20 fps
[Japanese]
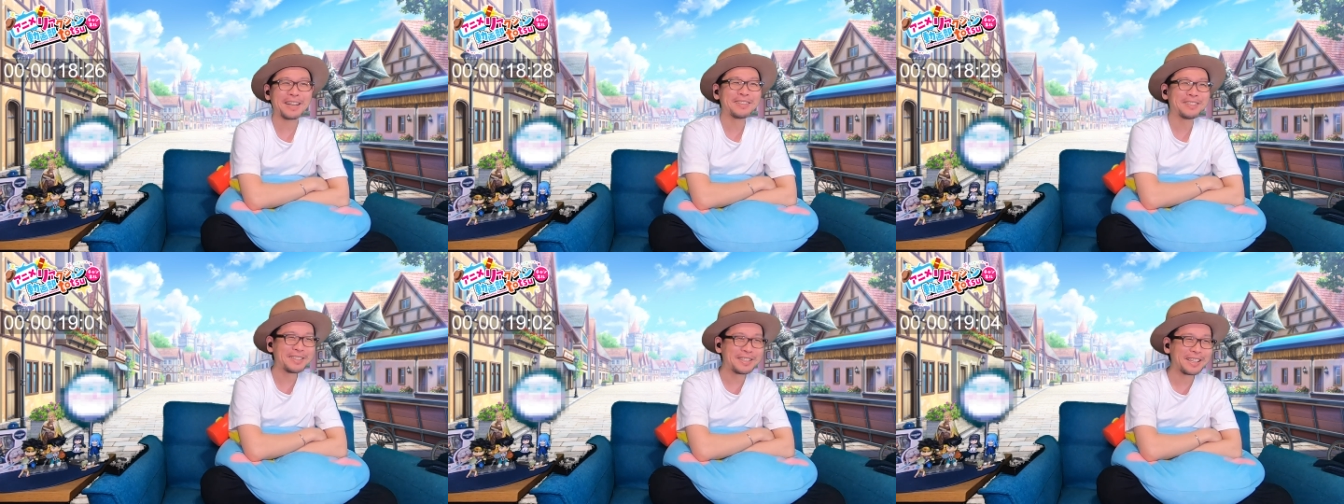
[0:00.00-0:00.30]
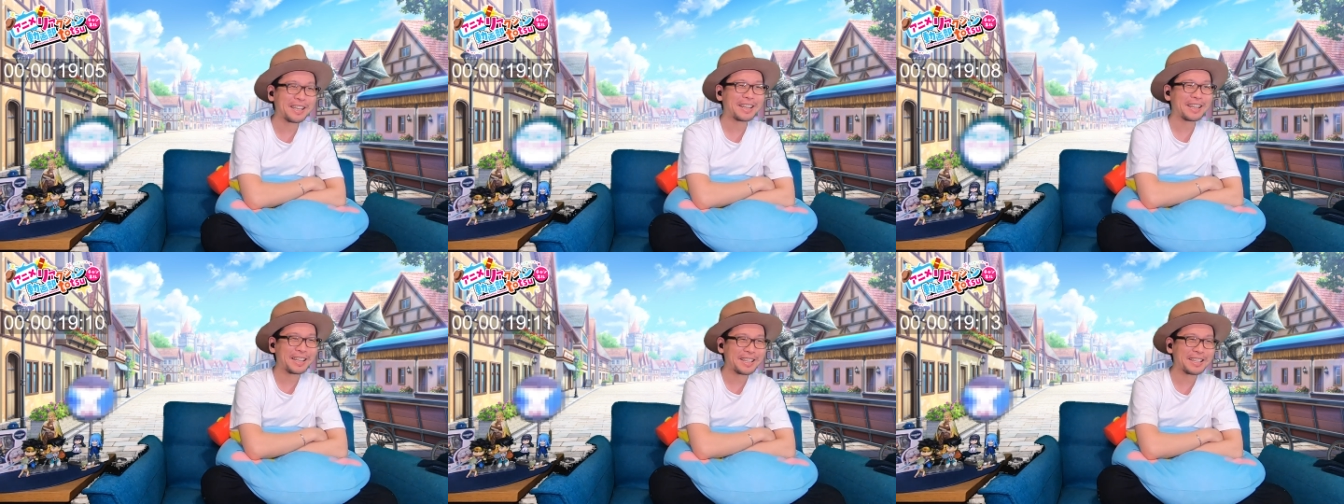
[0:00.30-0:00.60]
るん
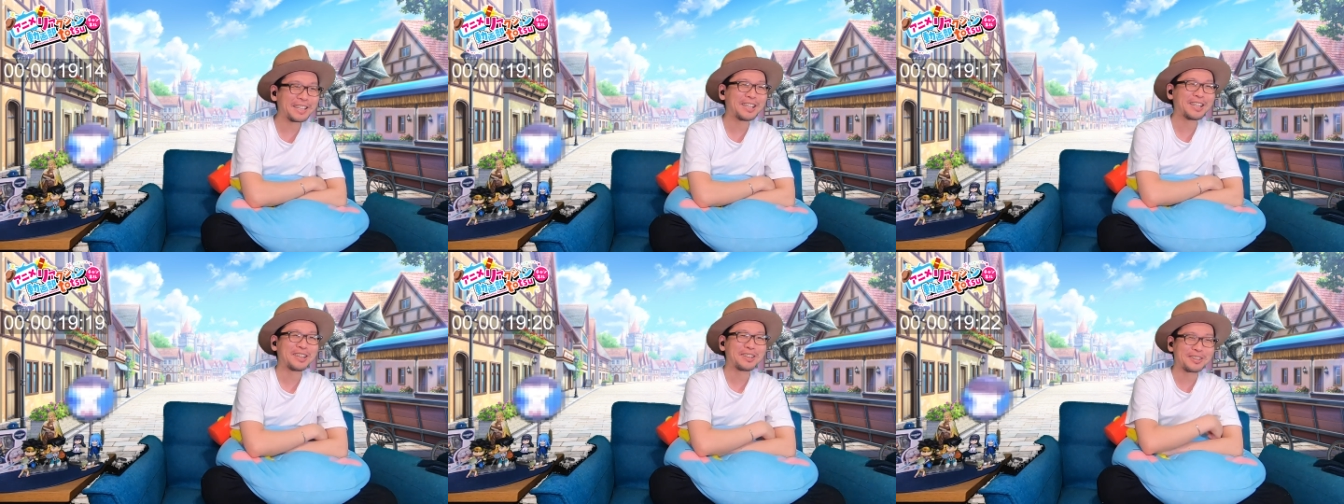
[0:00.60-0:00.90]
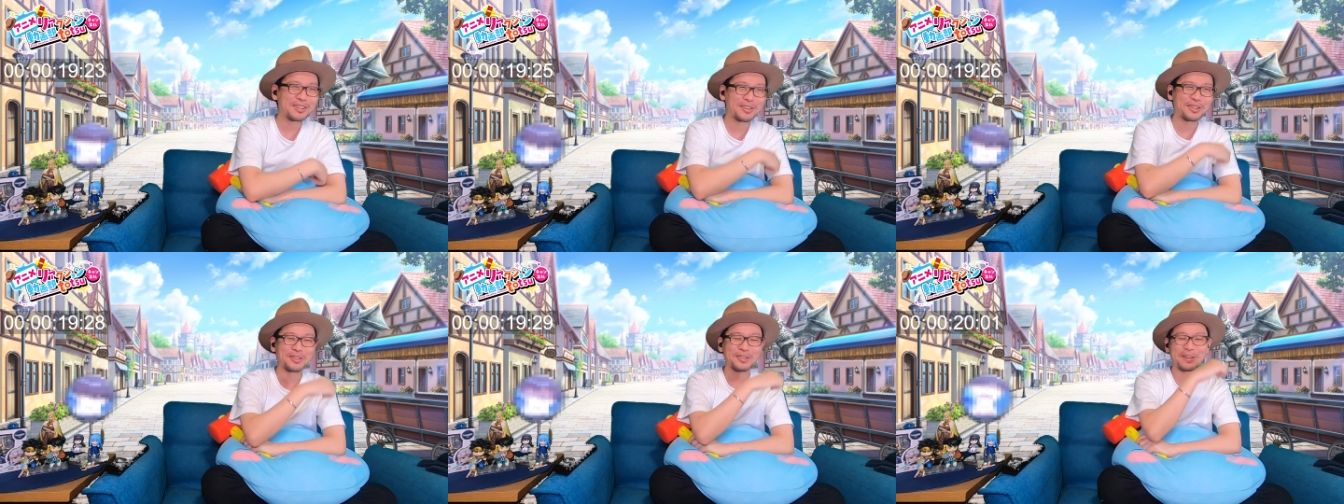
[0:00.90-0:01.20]
だなって
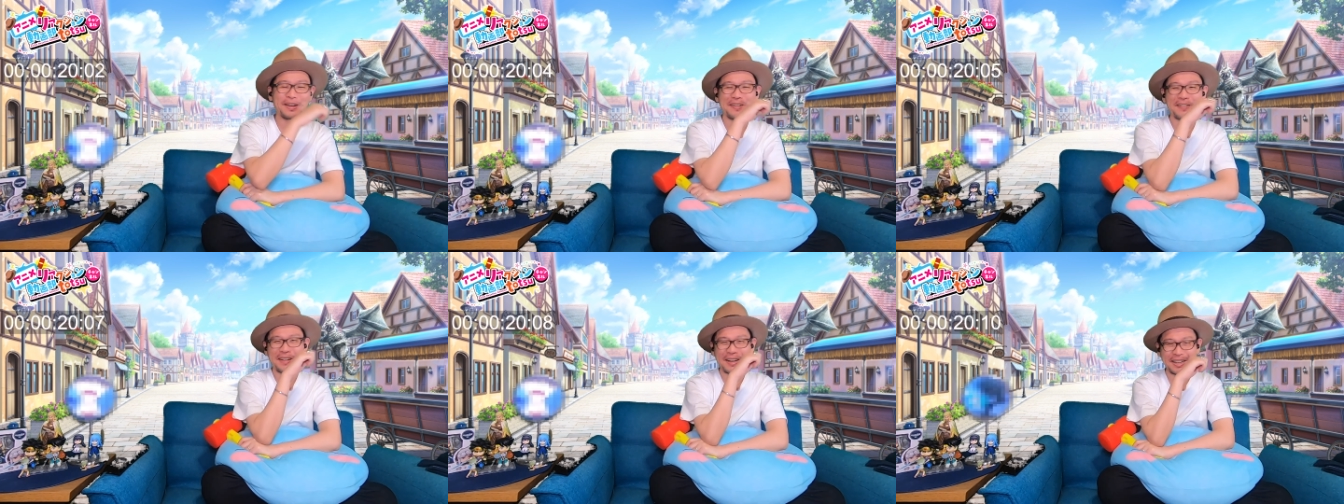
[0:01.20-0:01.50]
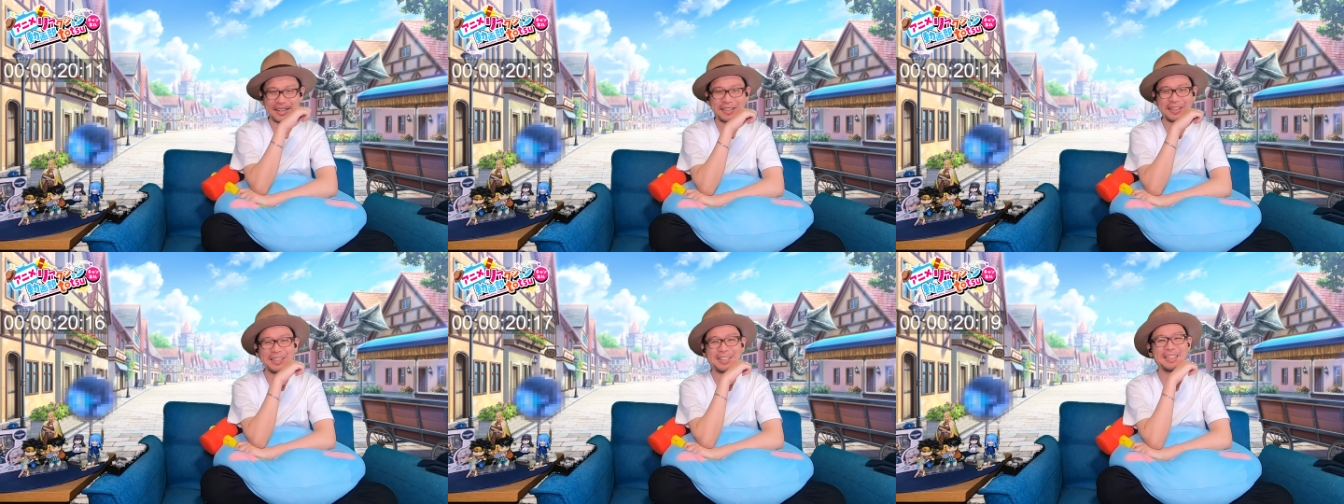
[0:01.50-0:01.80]
いうことが分
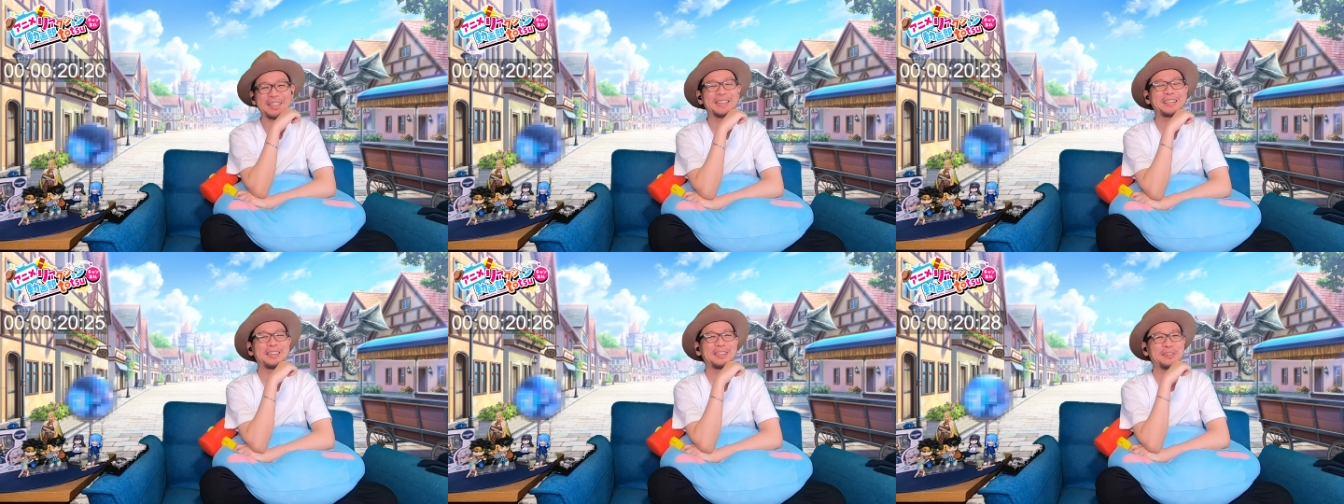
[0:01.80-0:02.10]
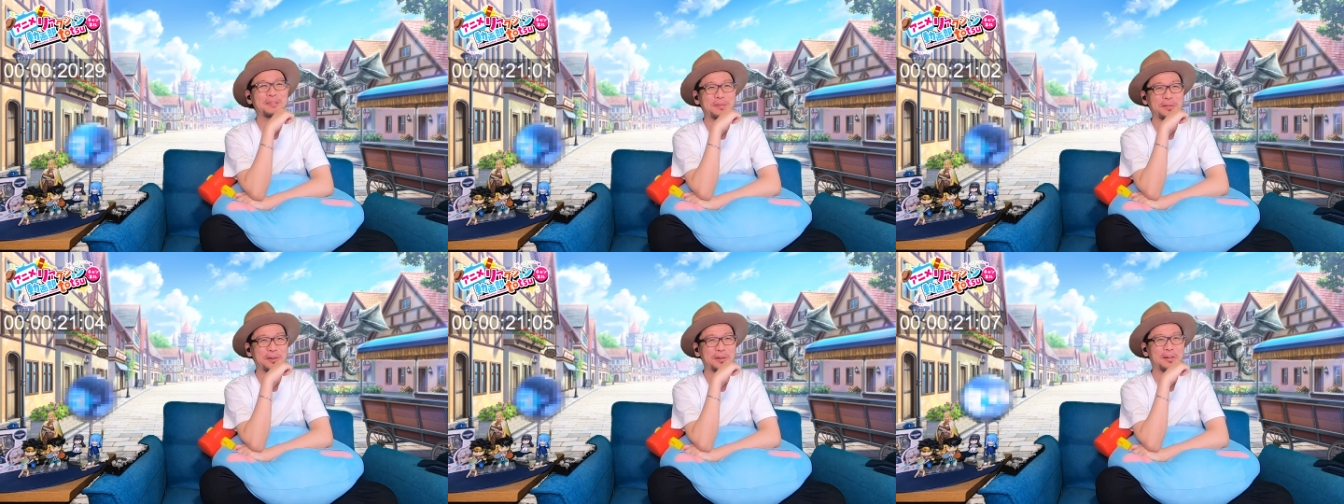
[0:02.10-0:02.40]
かったんだけ
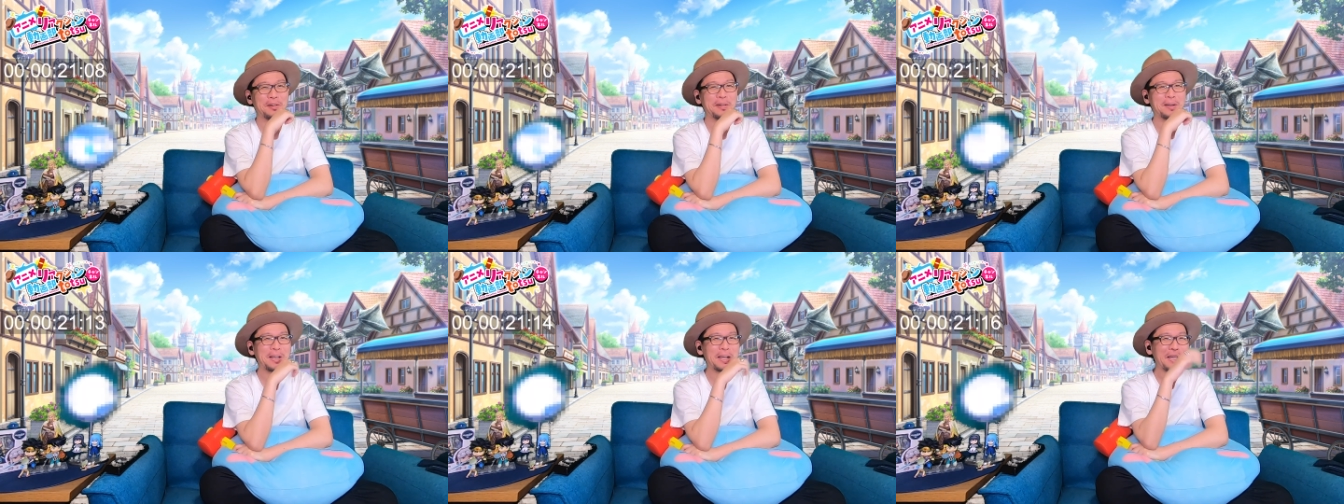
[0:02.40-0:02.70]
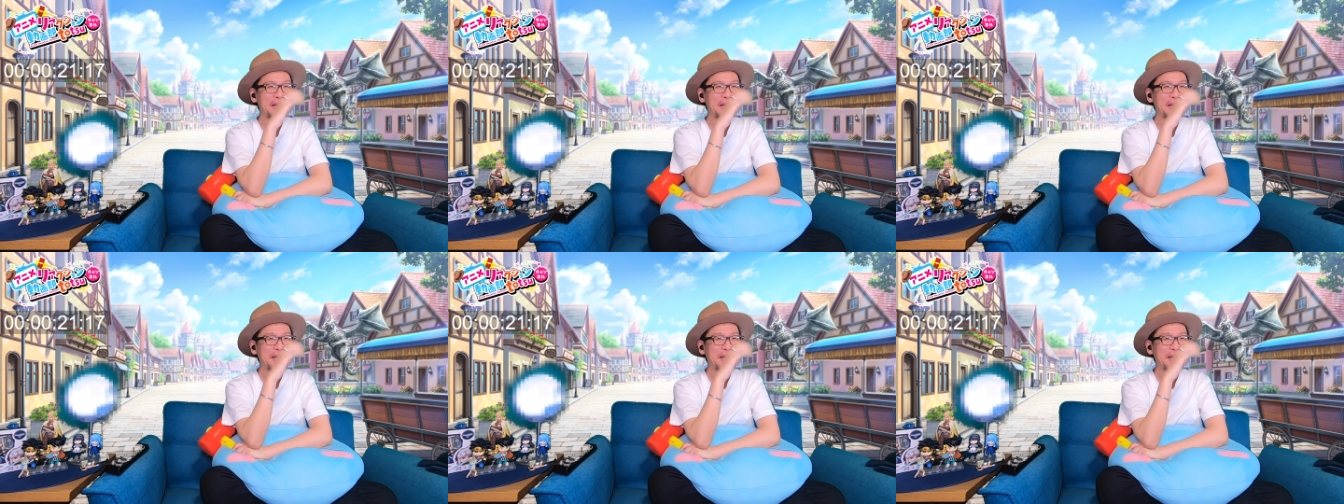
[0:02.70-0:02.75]
ども、